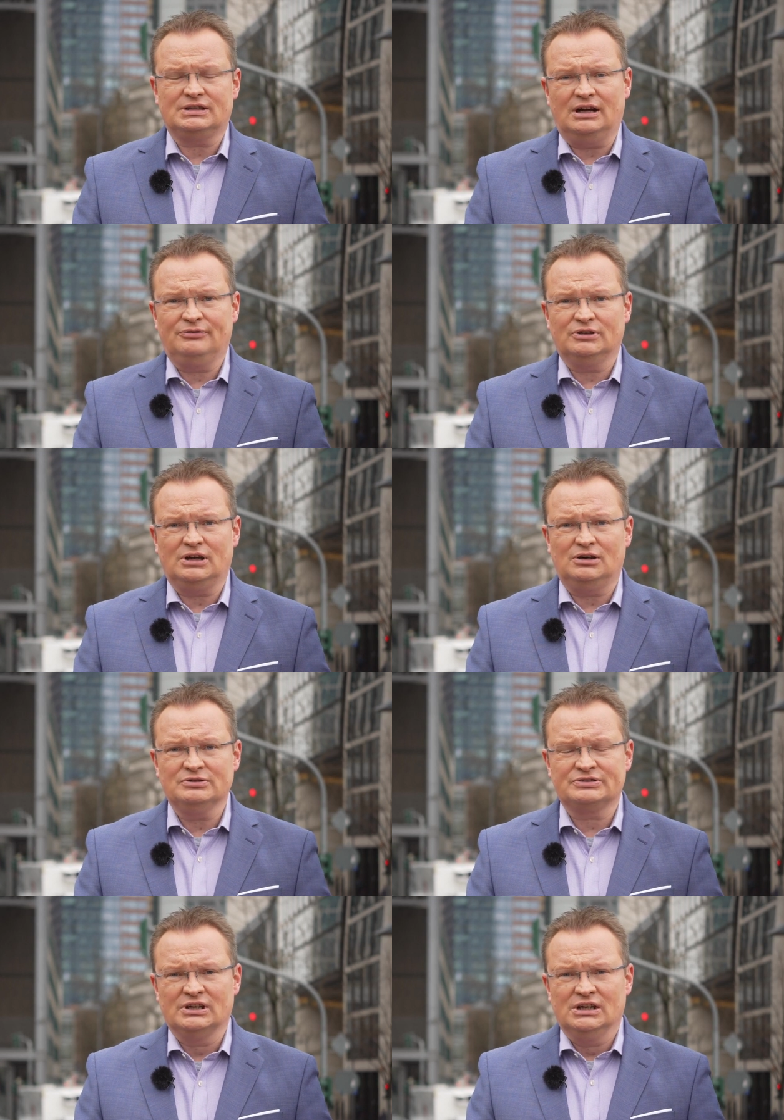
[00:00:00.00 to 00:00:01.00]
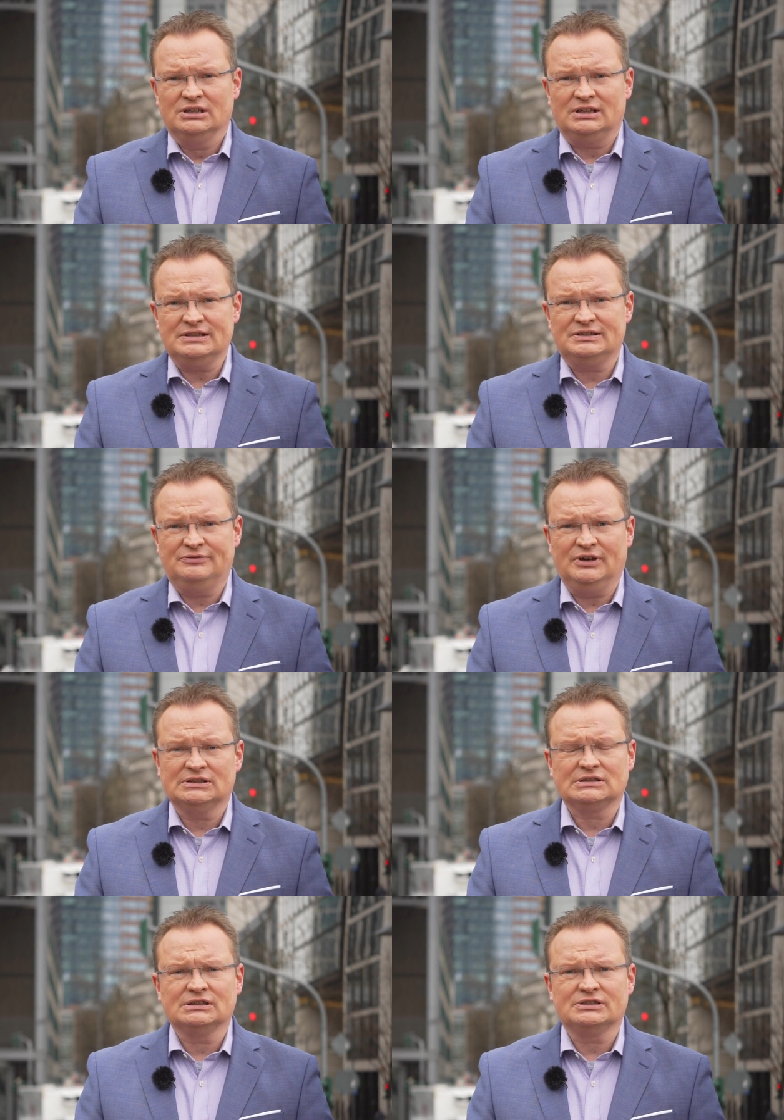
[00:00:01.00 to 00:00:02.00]
davon aus, dass die
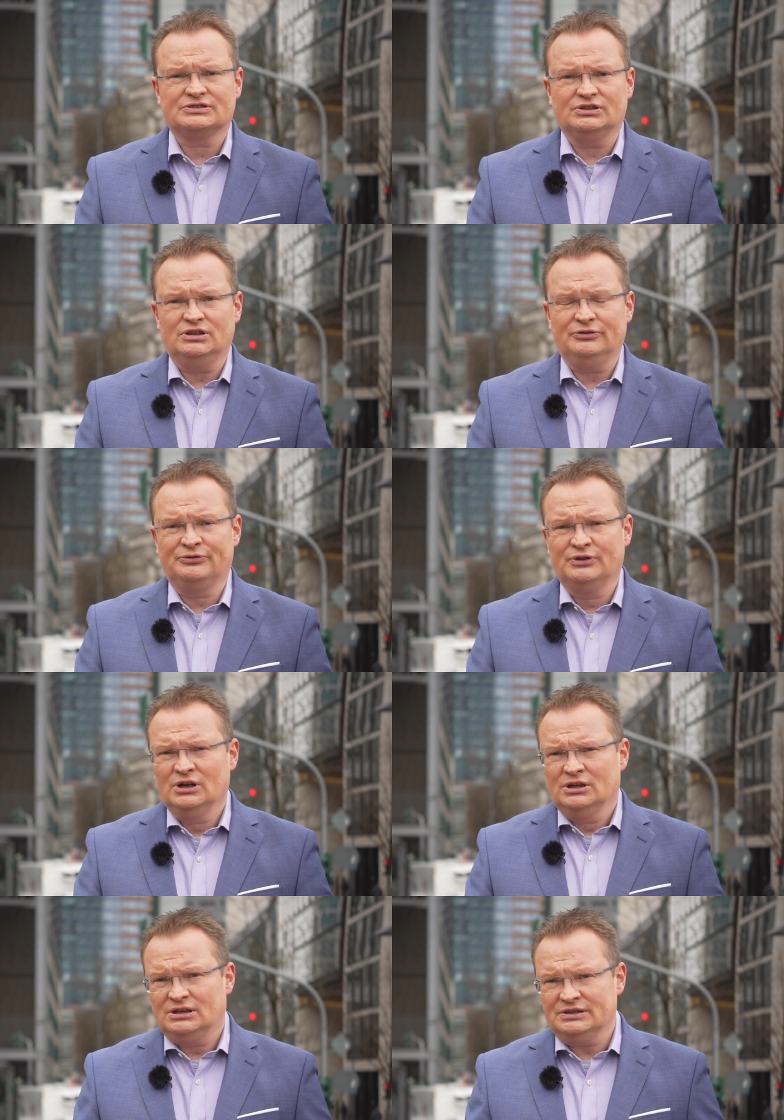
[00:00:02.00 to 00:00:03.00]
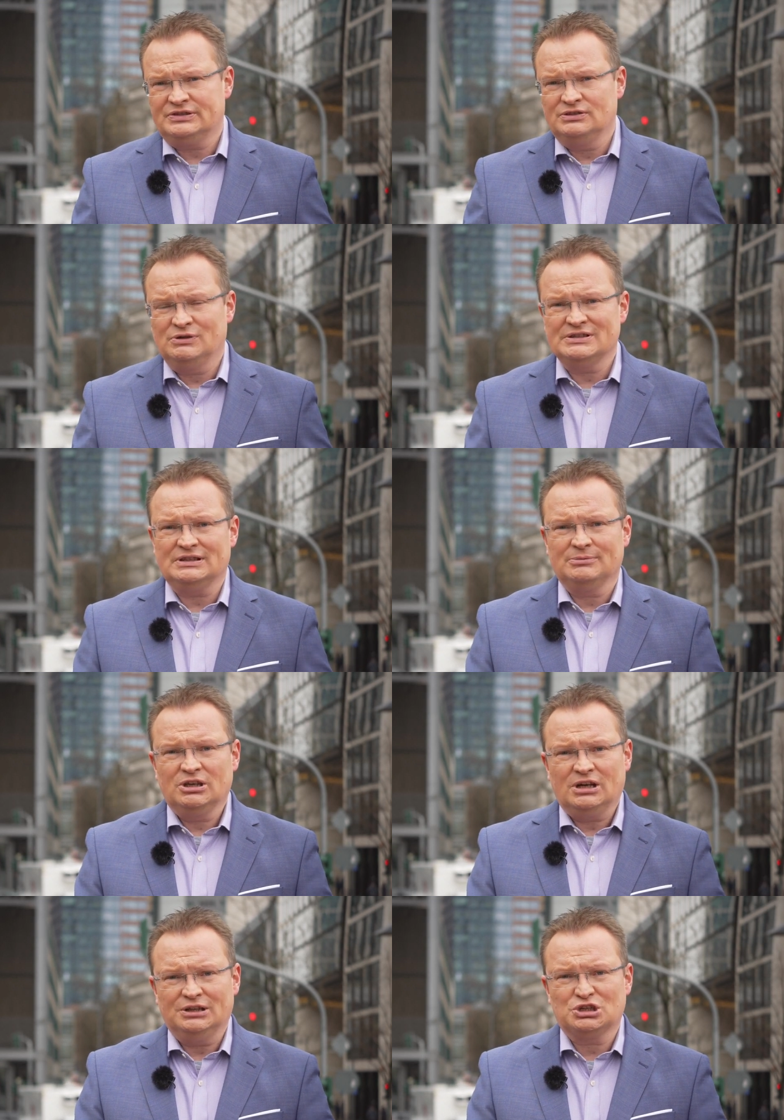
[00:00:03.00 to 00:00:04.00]
Federal Reserve, dass die
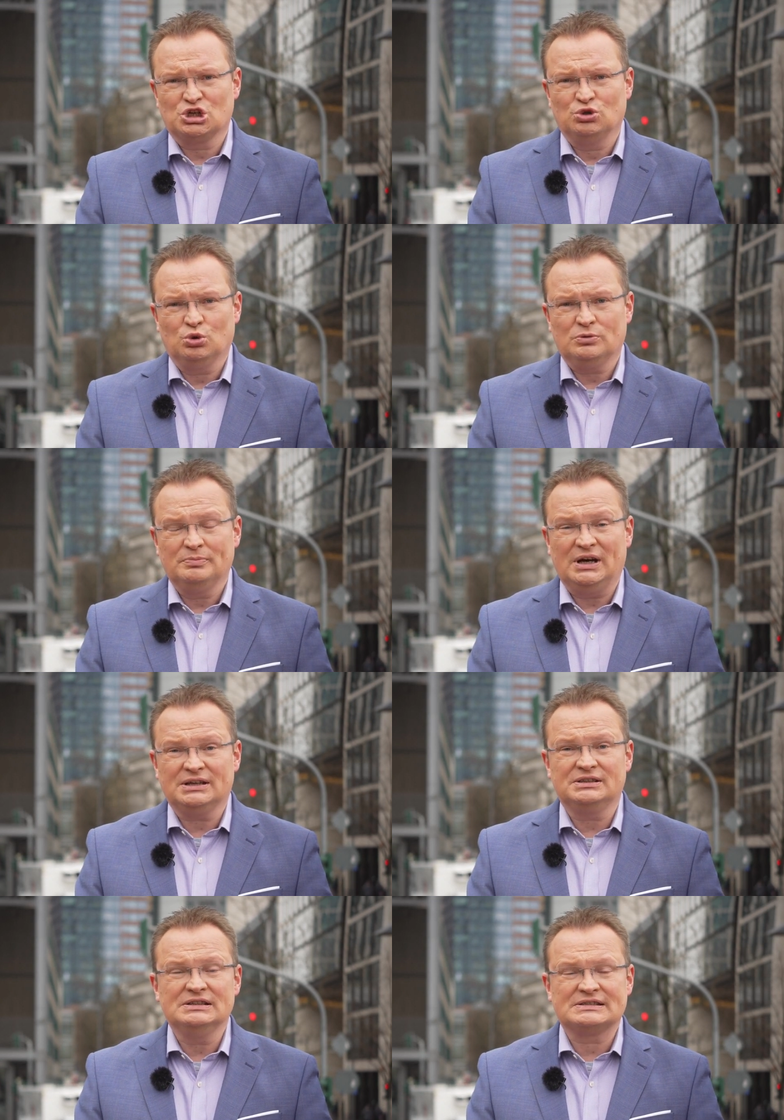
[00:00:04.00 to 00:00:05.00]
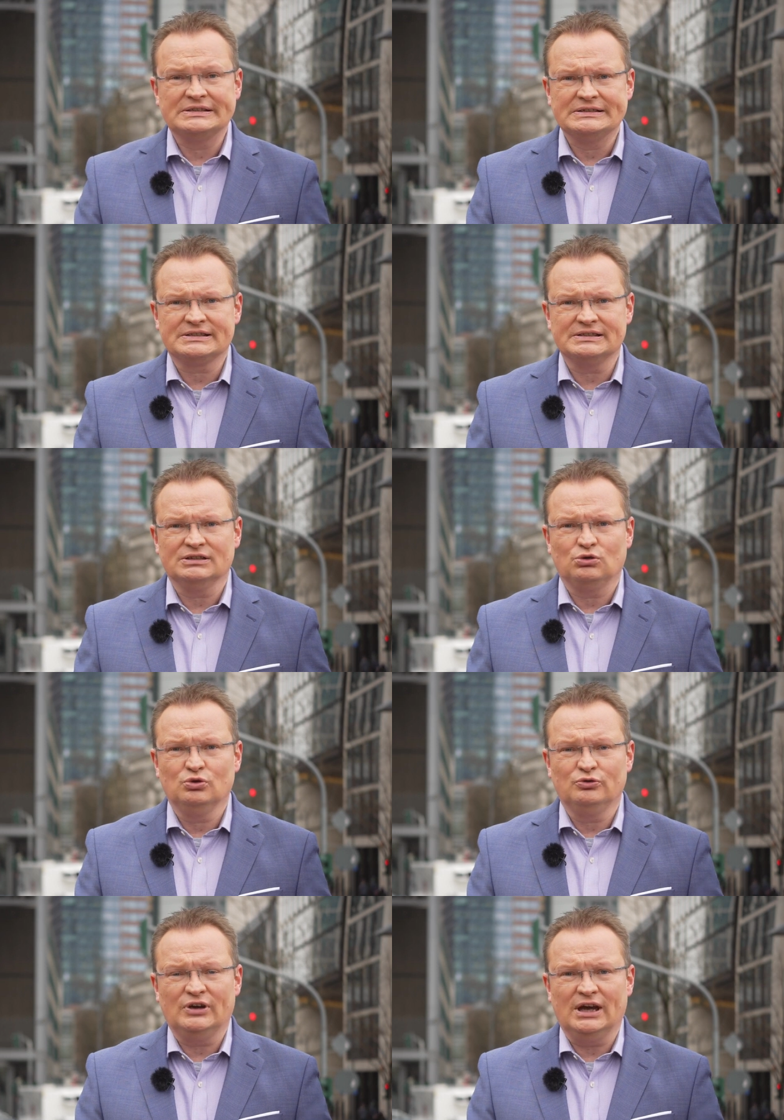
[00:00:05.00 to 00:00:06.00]
US-amerikanische Notenbank die Zinsen
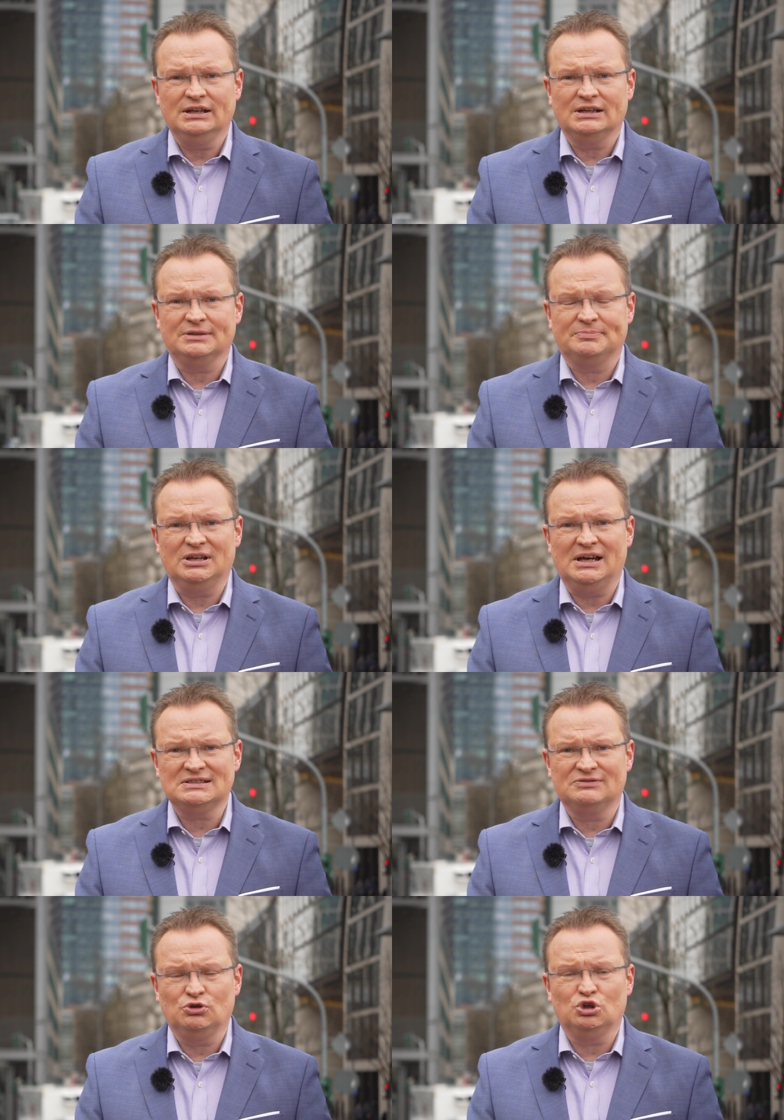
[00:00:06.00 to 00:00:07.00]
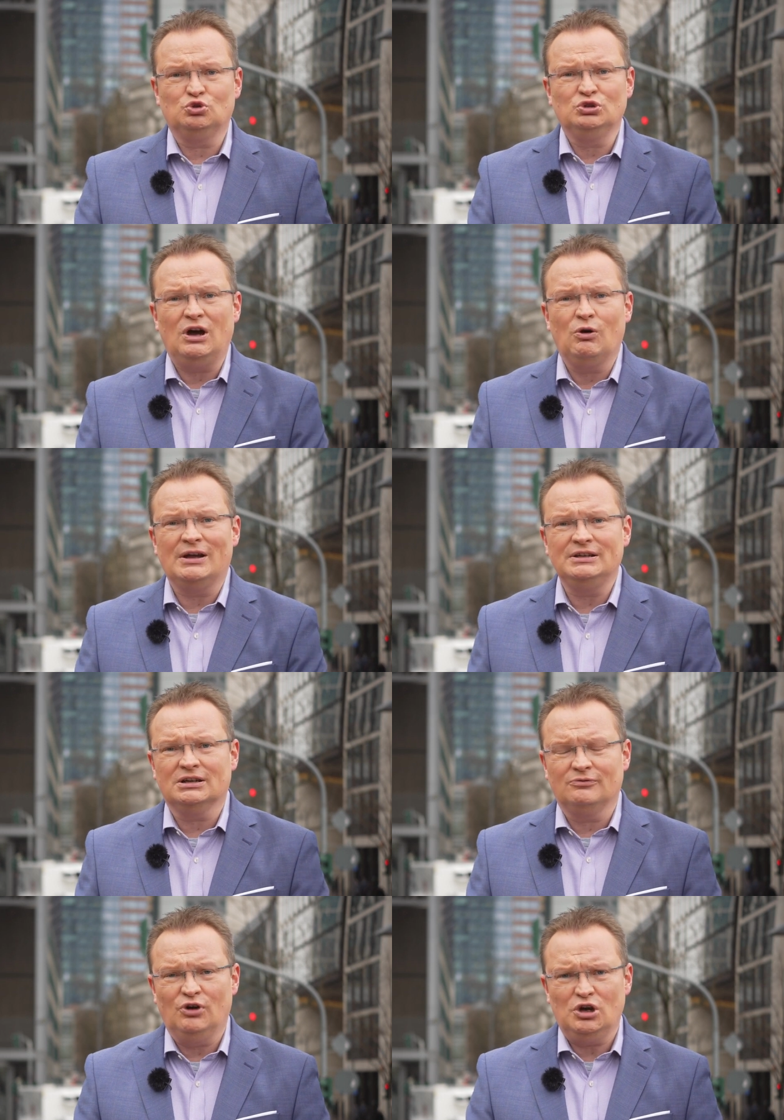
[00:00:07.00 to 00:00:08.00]
unverändert belassen wird und auch an
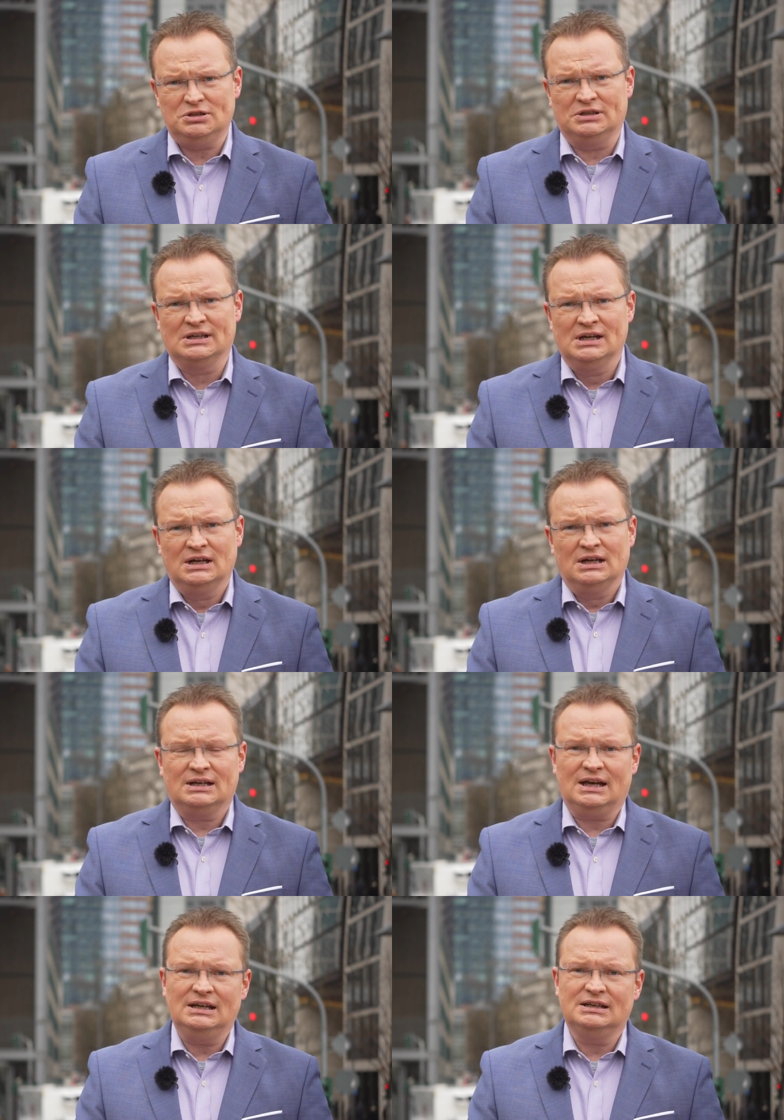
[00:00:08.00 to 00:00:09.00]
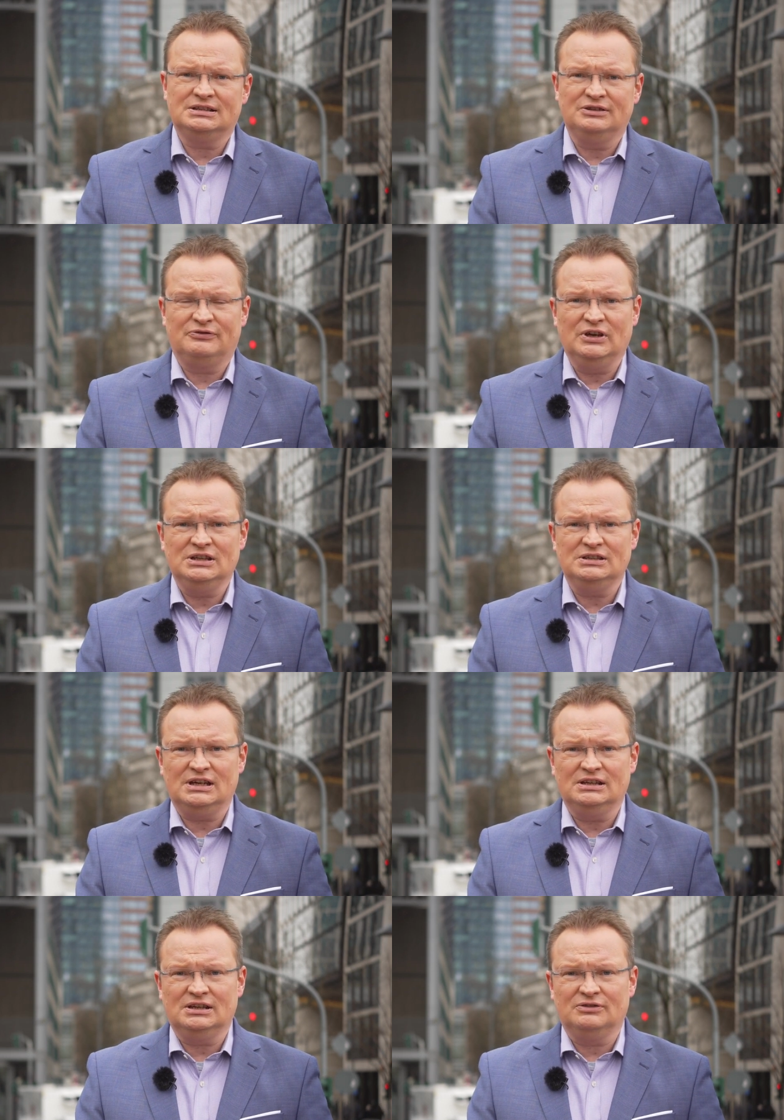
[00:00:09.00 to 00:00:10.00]
ihrem Wording relativ
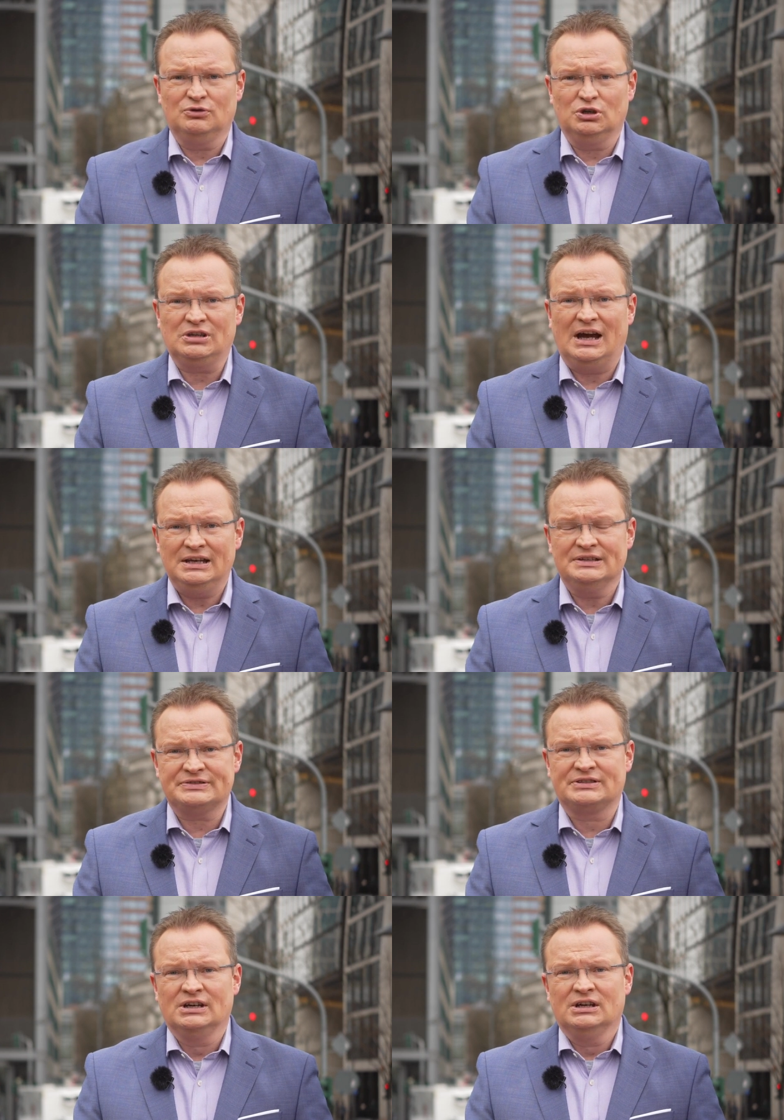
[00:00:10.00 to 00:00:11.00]
wenig ändern wird. Heißt,